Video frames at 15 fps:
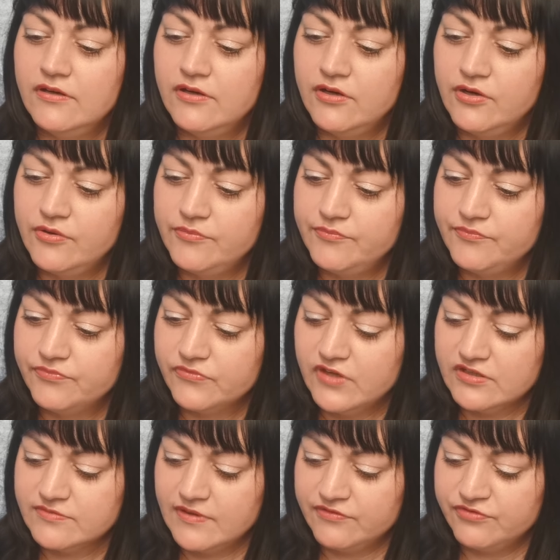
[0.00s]
Ähm,
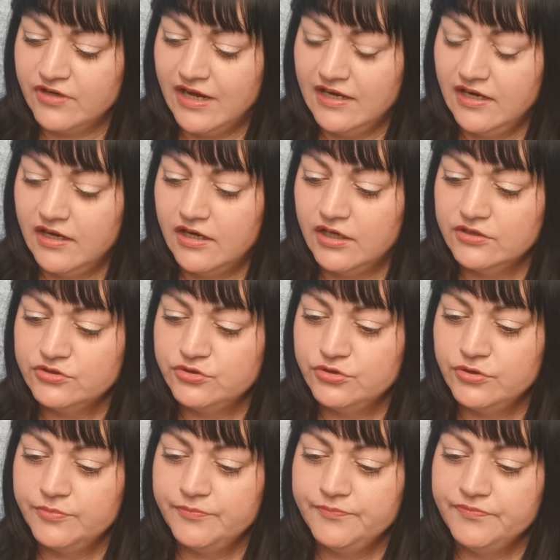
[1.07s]
das wäre für alle
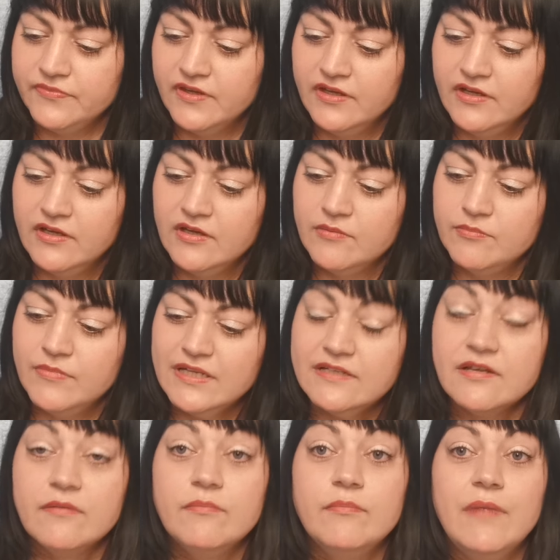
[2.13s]
Haartypen
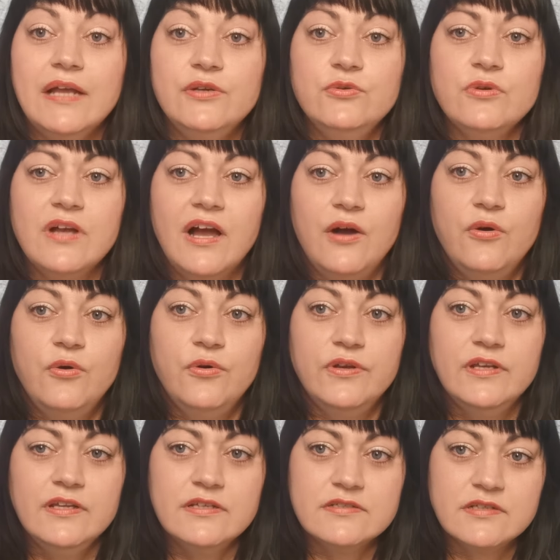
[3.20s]
mit Manuka
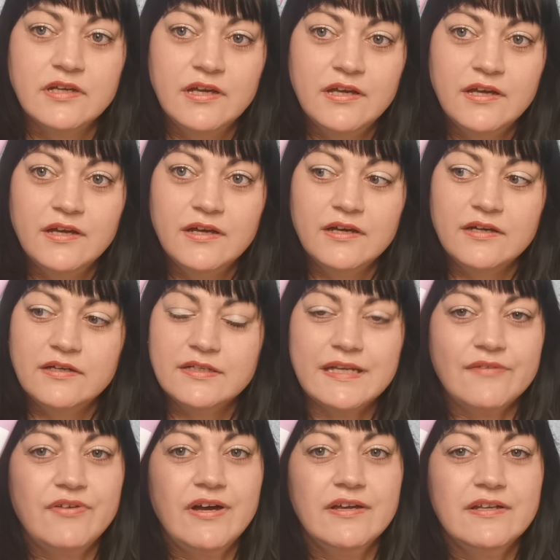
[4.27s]
Honig. Äh,
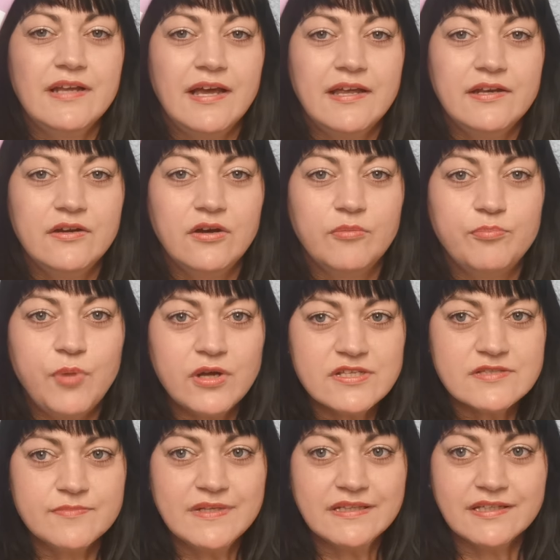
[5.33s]
da war in einer
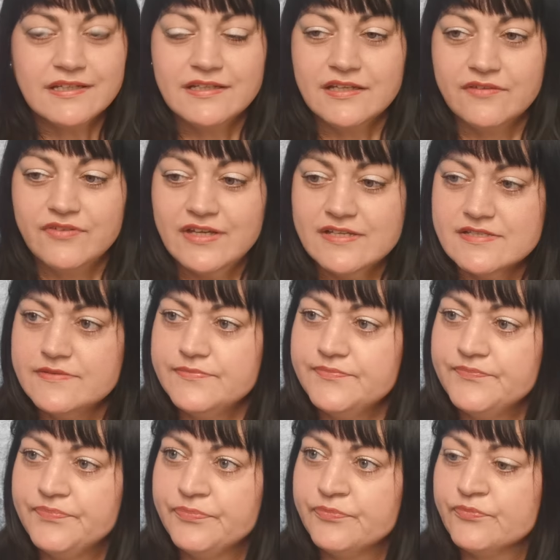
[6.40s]
Box mit drin gewesen
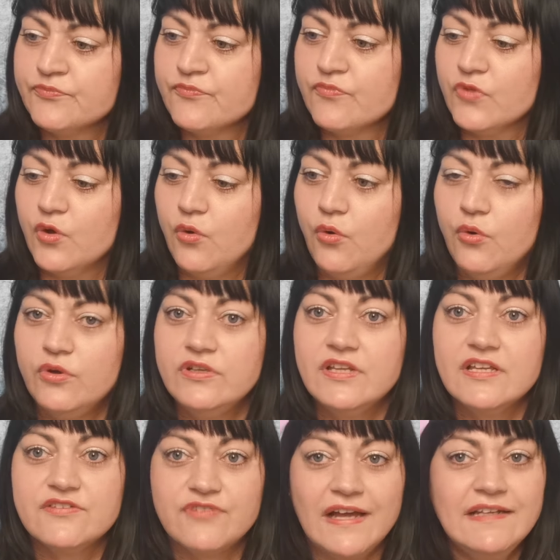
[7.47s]

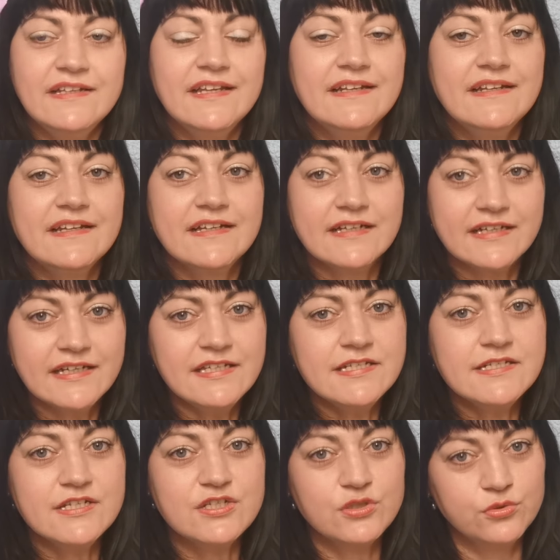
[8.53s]
und ich fand den
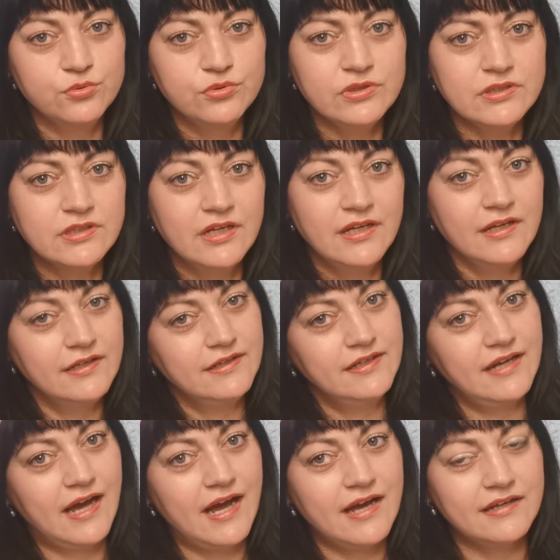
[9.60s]
richtig gut.
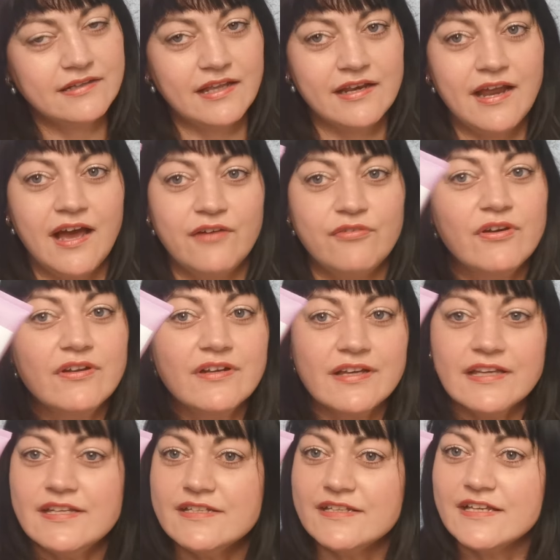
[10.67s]
Die Haare danach waren
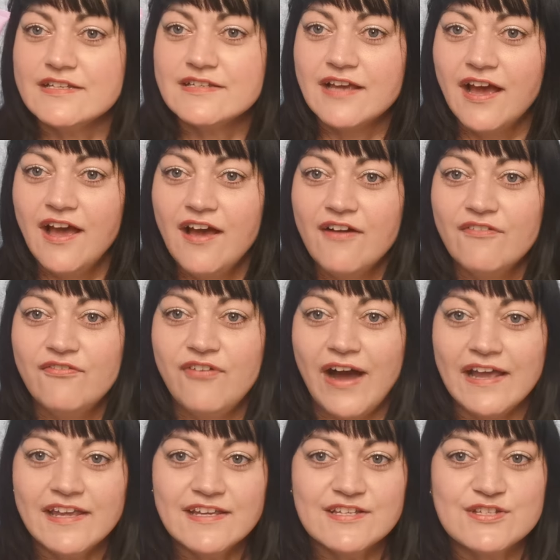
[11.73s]
richtig
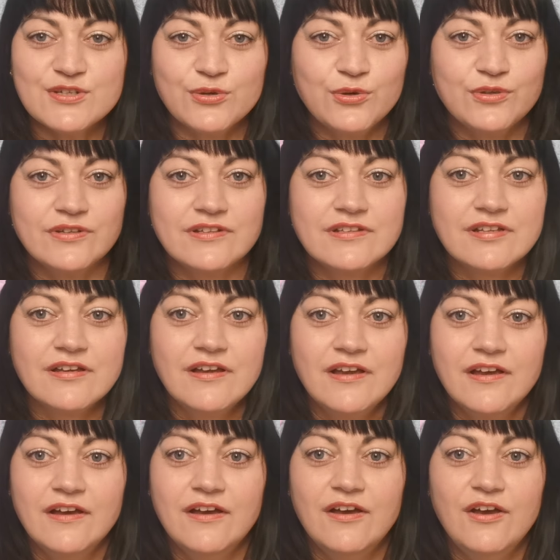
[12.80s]
weich und
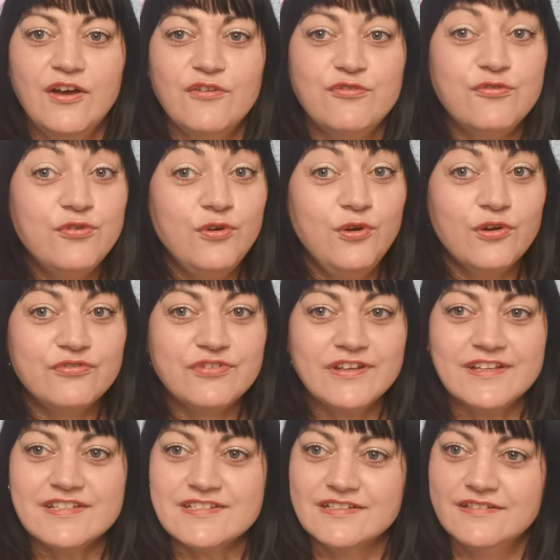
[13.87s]
äh,
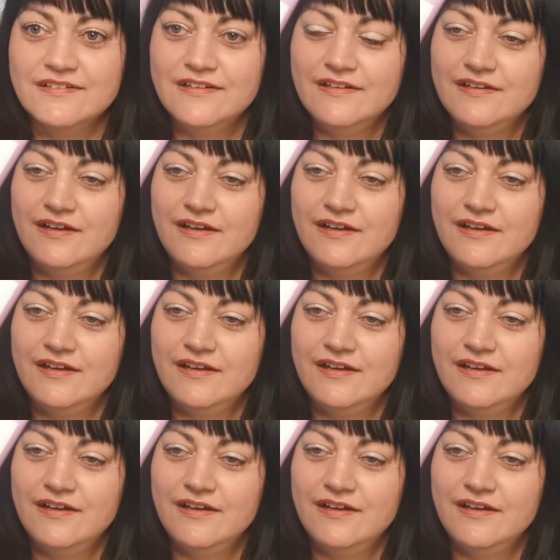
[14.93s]
fluffig.